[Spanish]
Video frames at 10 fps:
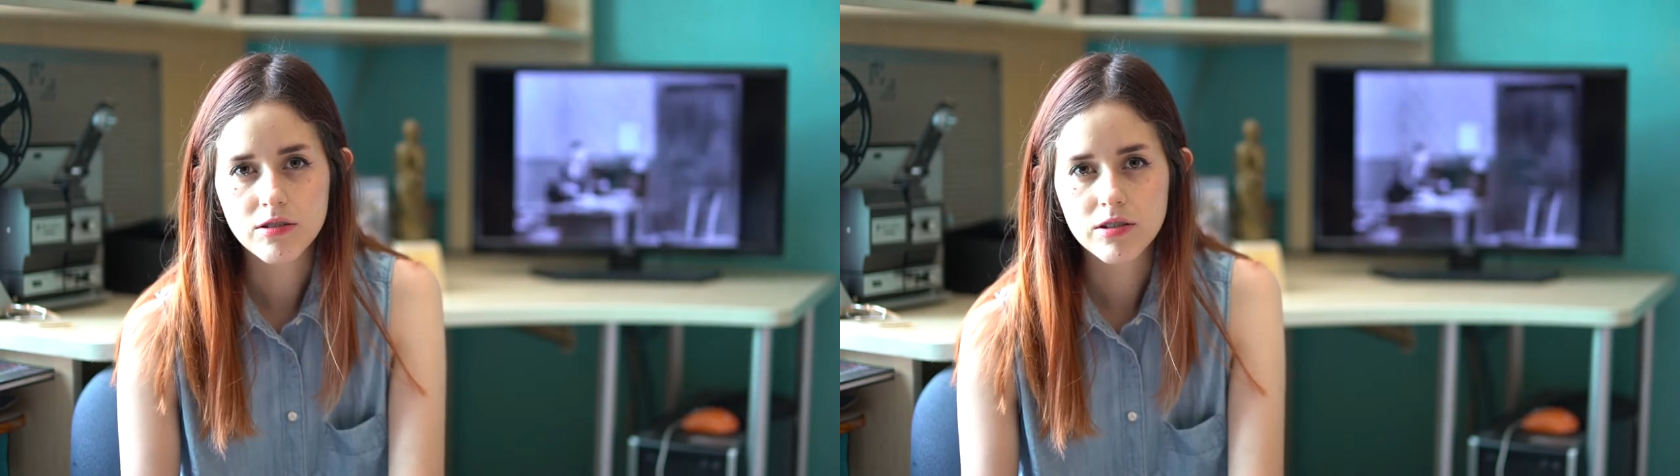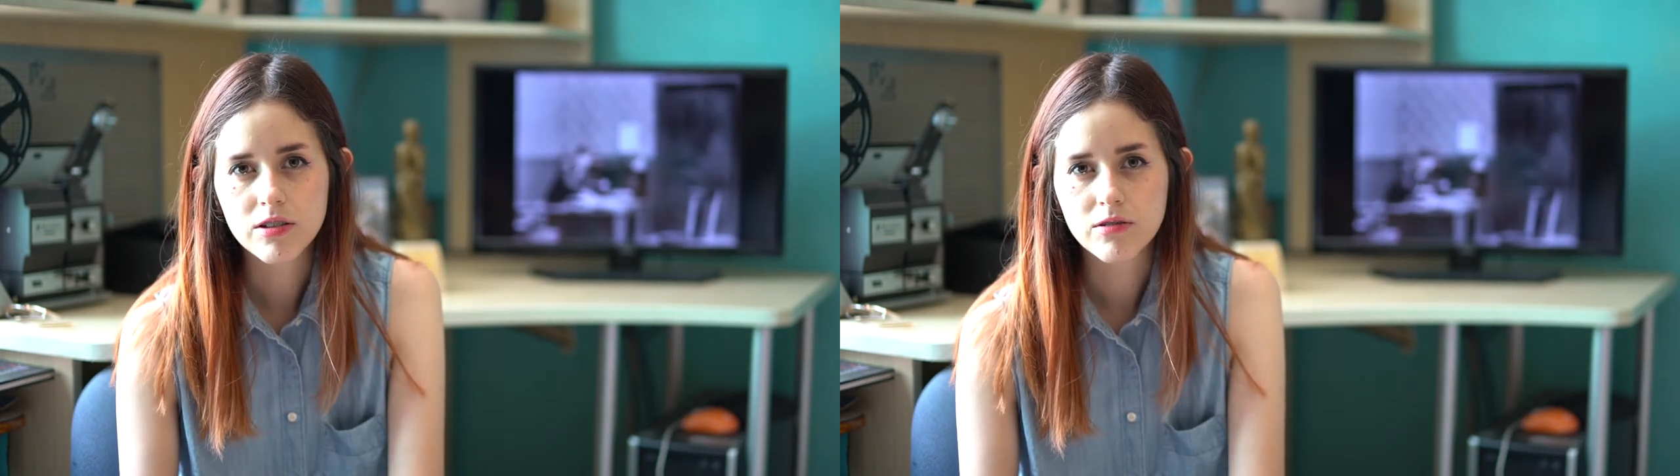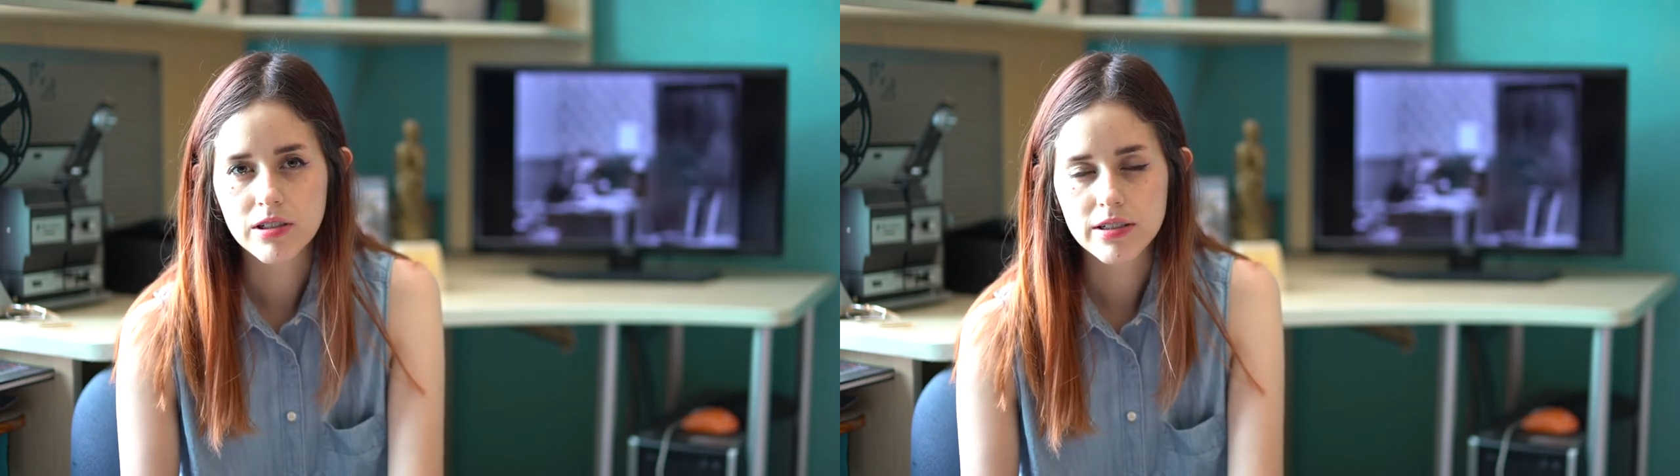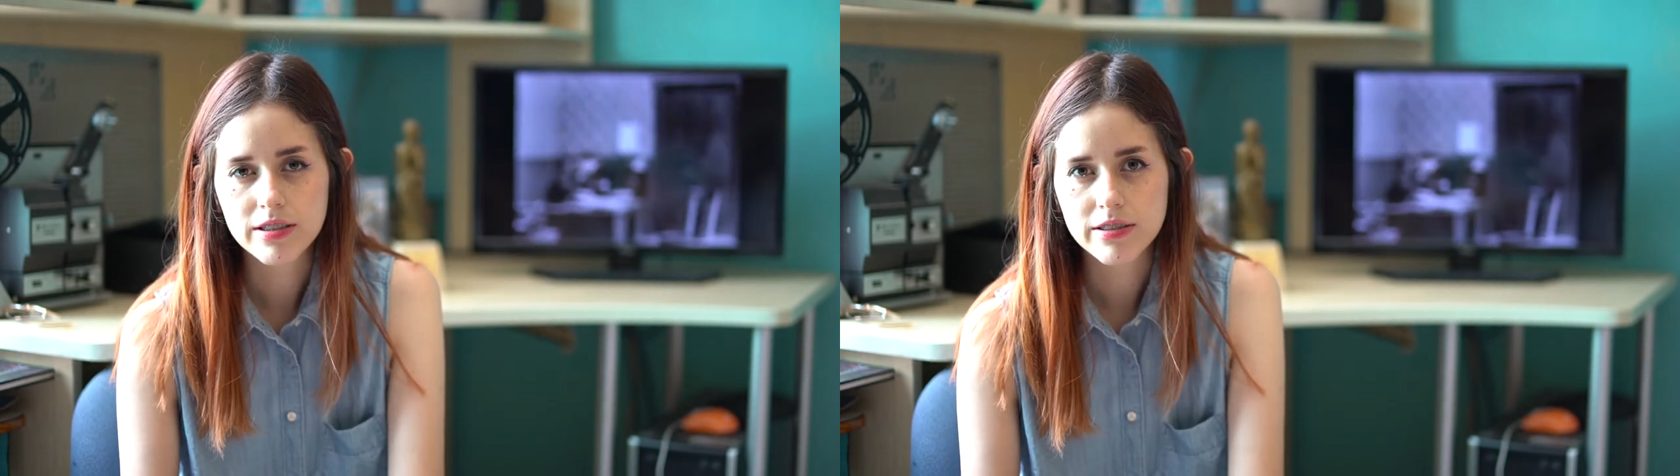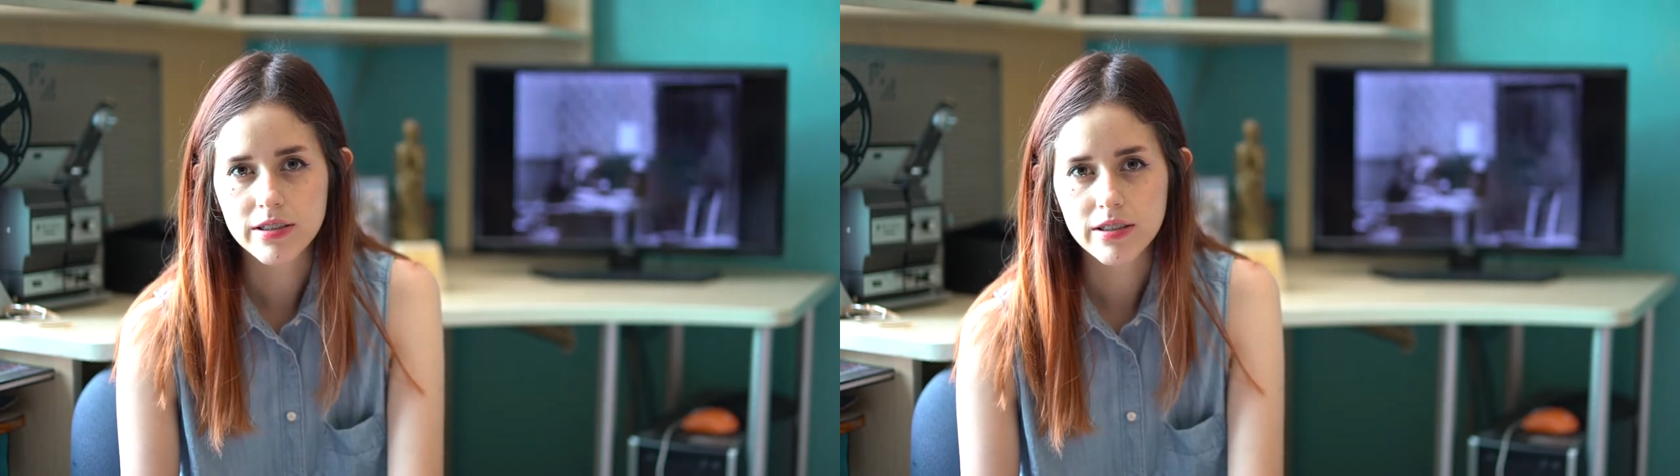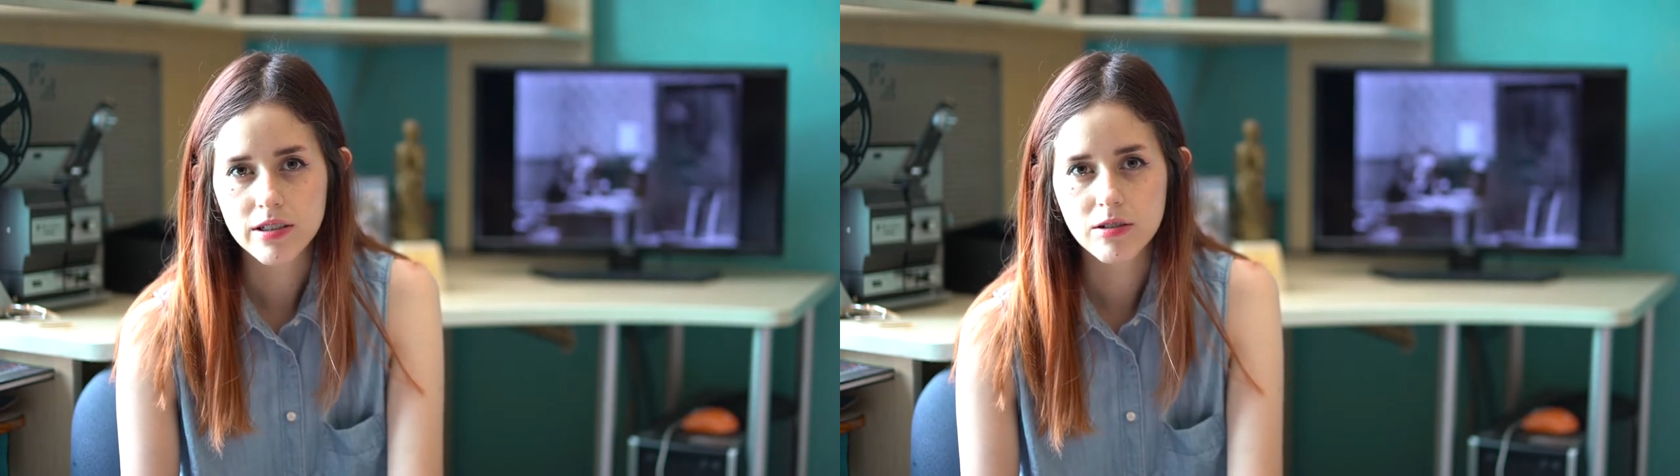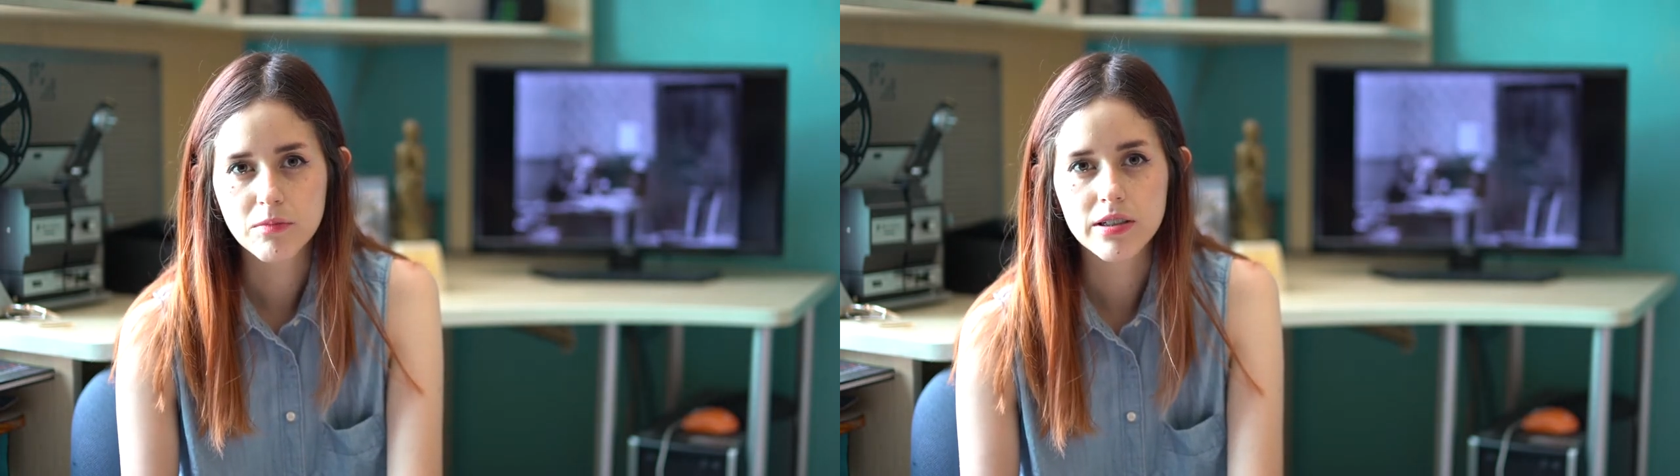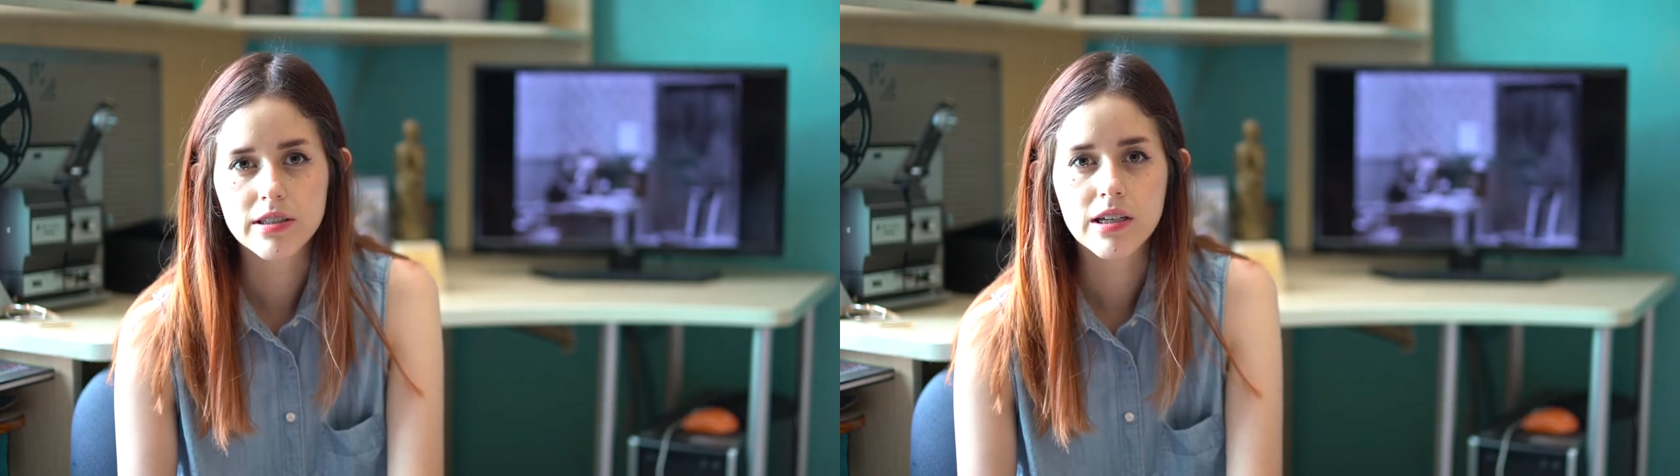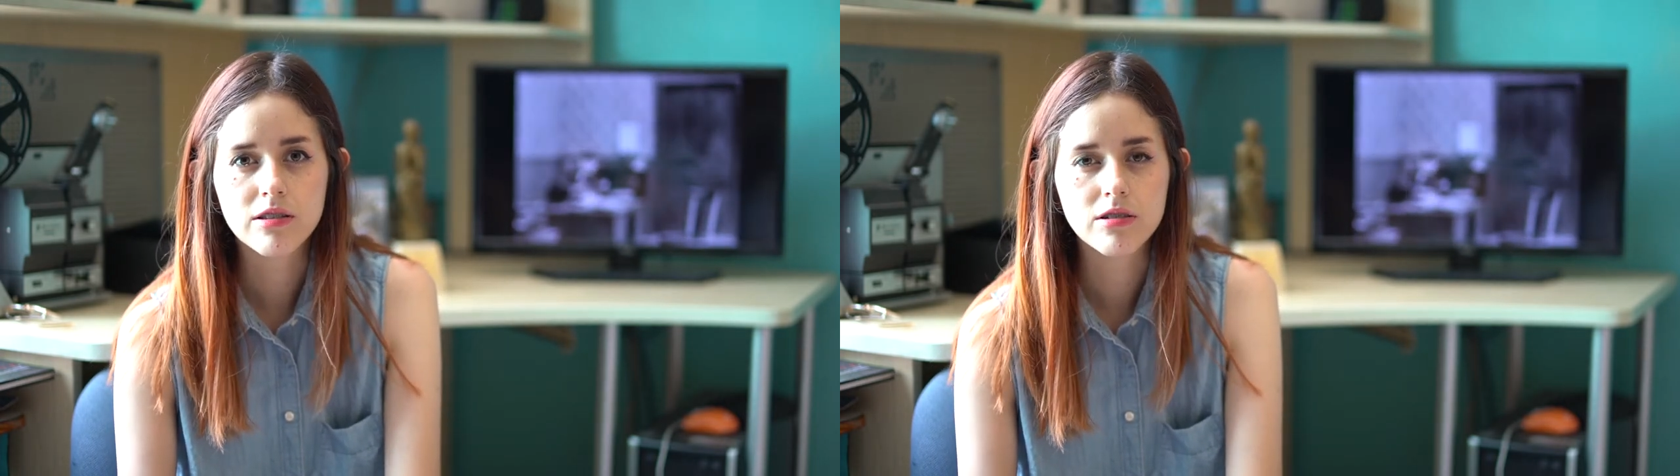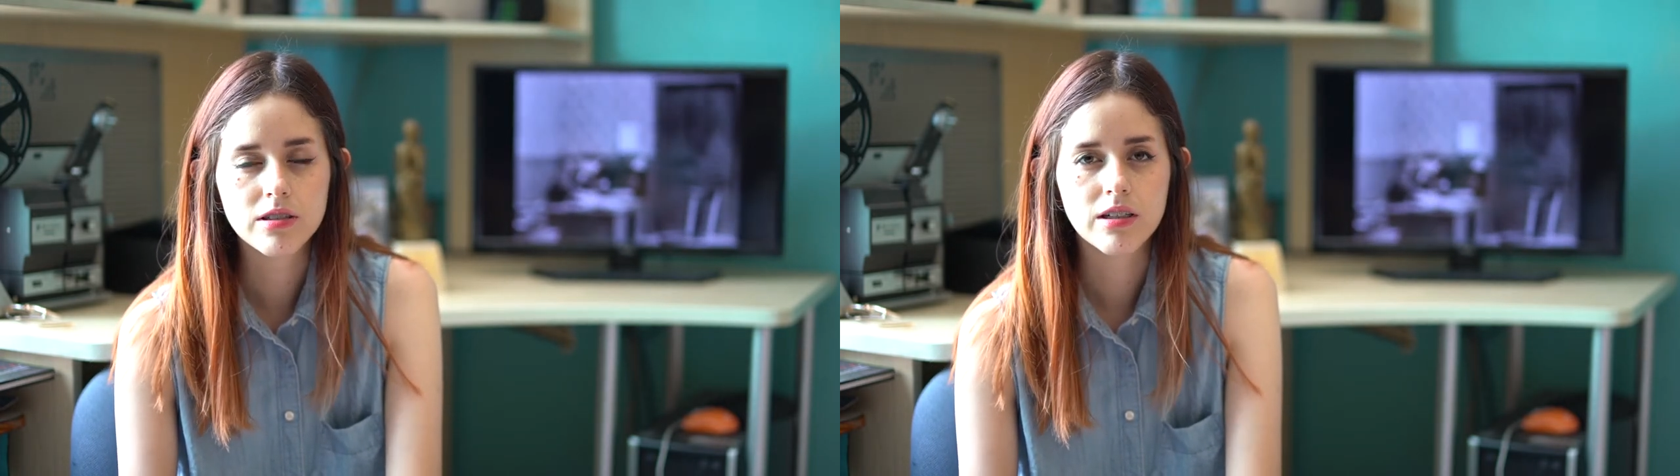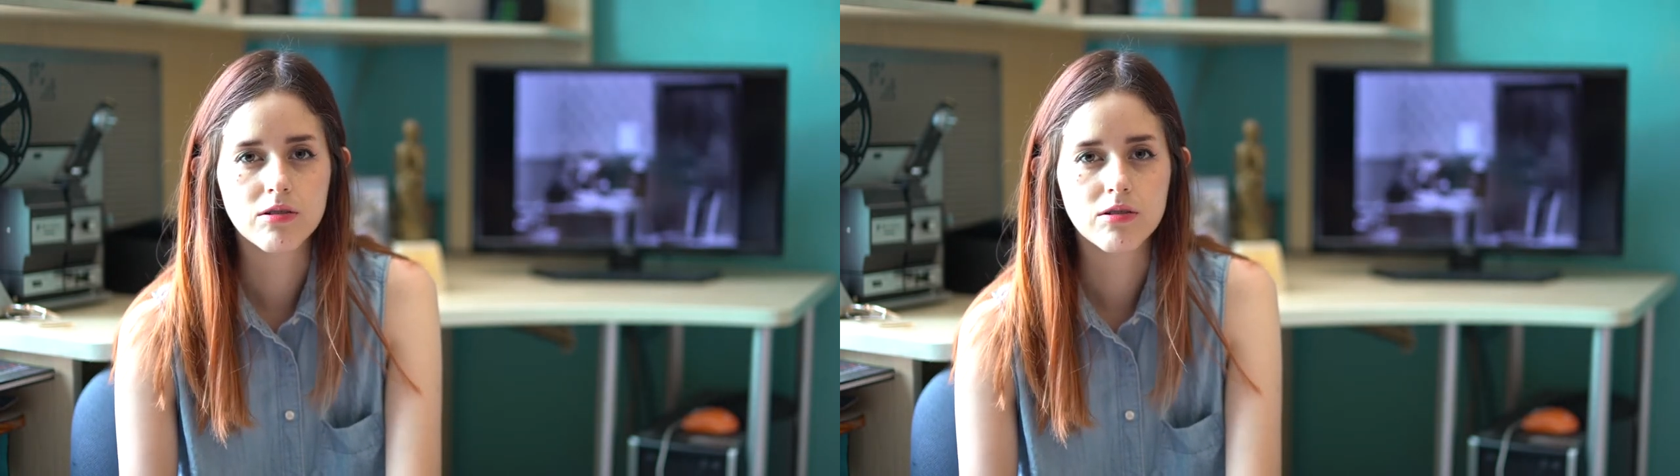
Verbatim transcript: continuó en el cine convirtiéndose